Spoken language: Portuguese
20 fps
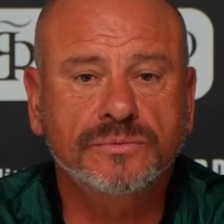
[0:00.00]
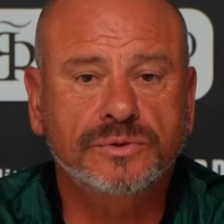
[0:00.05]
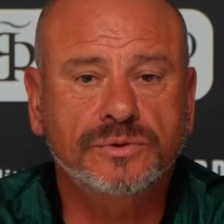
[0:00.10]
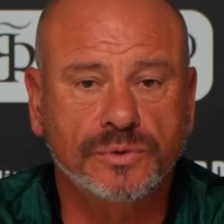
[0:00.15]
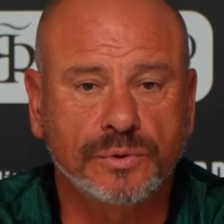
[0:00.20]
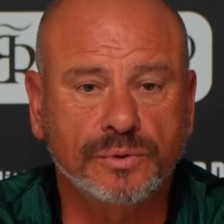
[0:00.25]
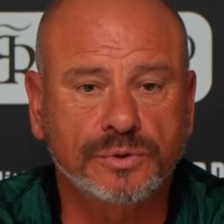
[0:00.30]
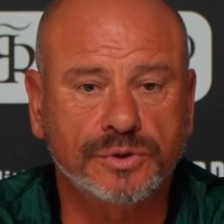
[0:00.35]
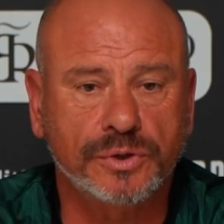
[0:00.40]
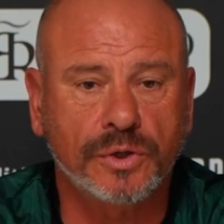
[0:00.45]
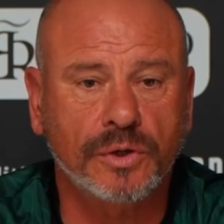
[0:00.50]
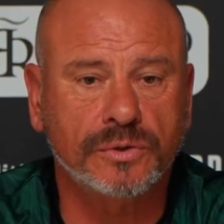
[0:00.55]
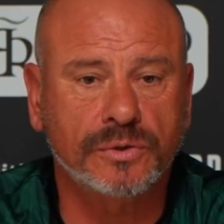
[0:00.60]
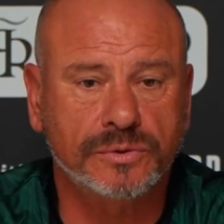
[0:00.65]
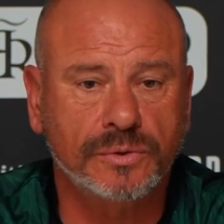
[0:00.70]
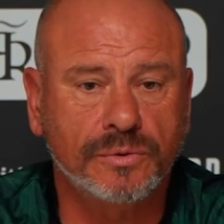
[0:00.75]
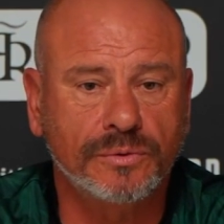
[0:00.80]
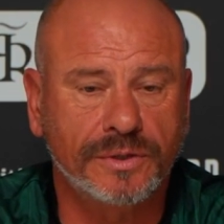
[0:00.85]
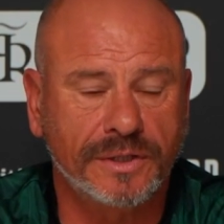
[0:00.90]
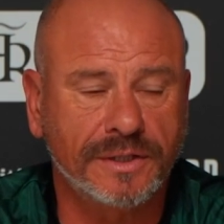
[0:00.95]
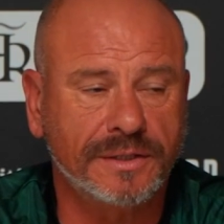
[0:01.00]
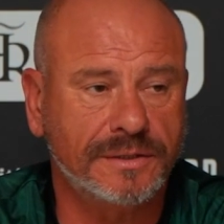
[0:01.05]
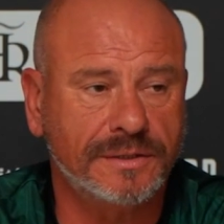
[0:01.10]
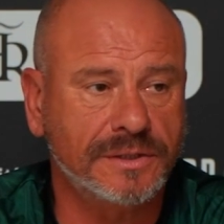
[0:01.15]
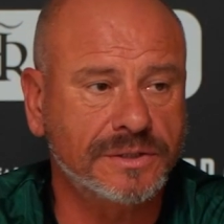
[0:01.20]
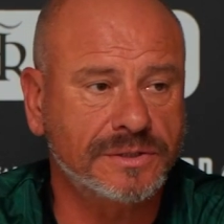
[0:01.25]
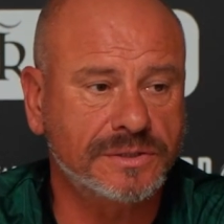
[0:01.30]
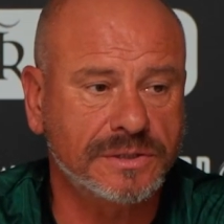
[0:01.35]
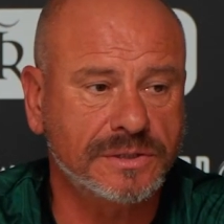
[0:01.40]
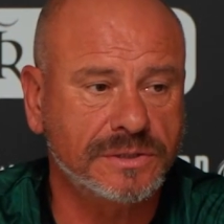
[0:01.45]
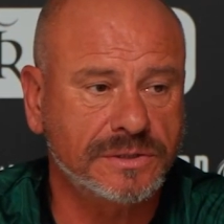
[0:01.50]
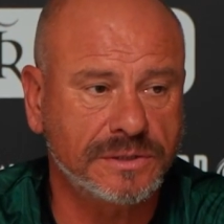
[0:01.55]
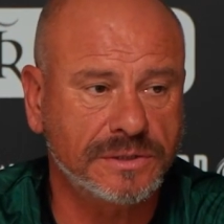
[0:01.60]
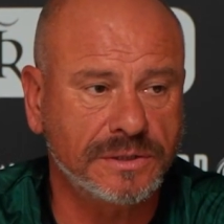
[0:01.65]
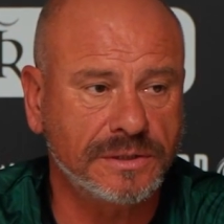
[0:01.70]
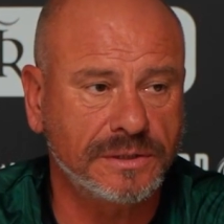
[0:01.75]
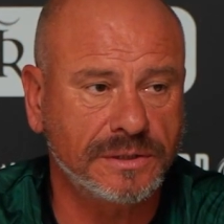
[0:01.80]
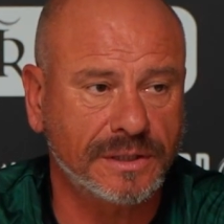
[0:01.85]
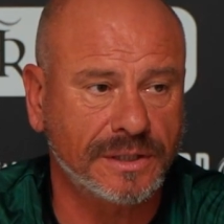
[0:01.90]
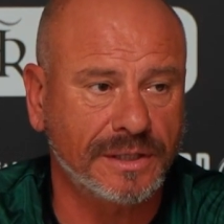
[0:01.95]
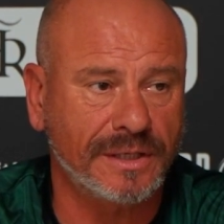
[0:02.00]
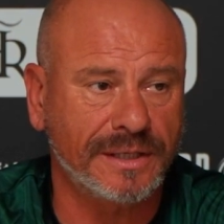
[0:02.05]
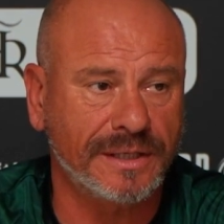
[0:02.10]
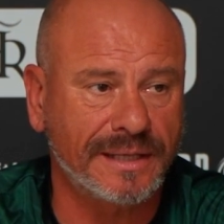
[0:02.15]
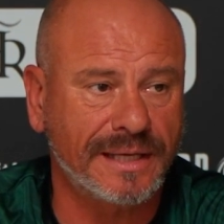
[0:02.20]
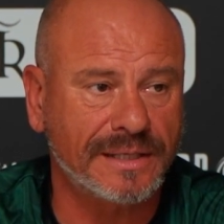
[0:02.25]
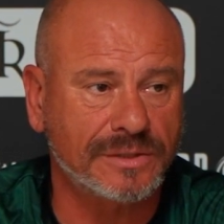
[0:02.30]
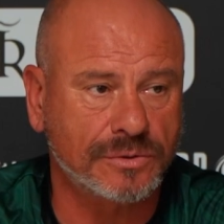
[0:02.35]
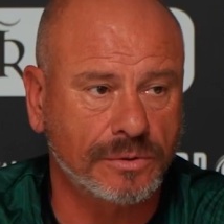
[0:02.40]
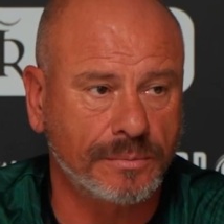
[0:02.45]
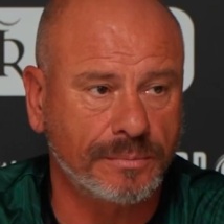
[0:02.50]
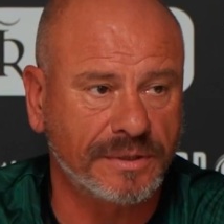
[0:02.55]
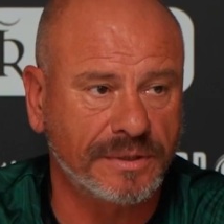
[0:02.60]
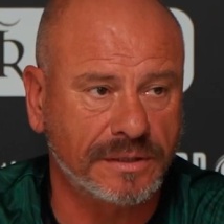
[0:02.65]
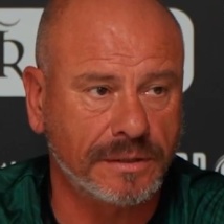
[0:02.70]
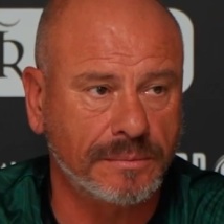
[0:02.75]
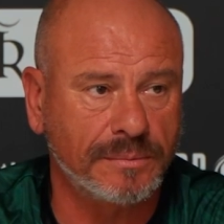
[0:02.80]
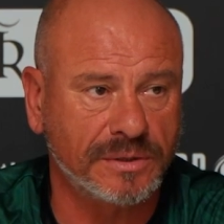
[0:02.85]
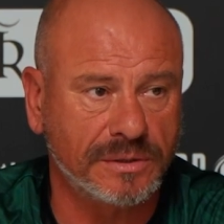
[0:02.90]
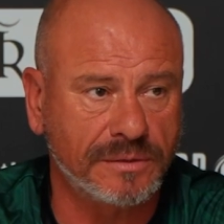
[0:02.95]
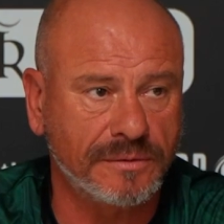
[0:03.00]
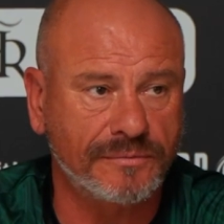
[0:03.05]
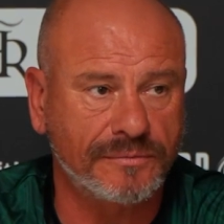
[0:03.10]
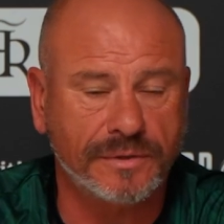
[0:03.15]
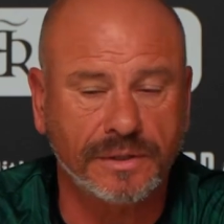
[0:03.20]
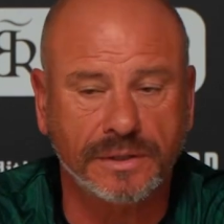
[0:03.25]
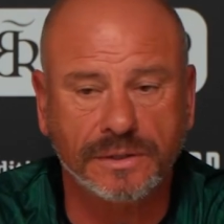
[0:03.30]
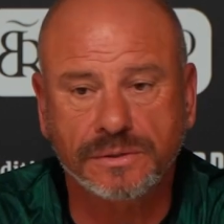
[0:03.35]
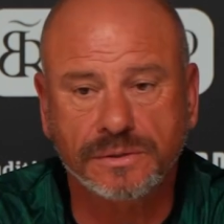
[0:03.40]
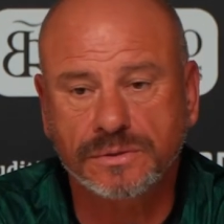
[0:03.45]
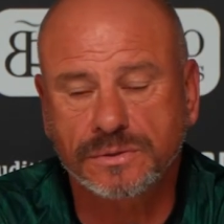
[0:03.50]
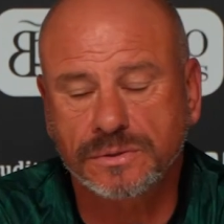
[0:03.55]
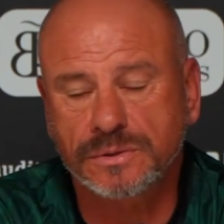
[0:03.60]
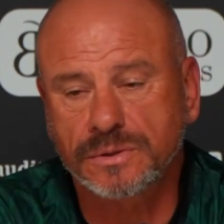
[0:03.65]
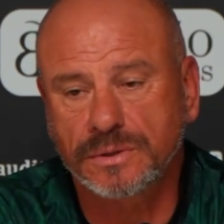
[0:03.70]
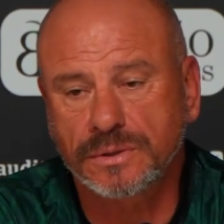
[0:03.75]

são jogos com características e realidades completamente diferentes.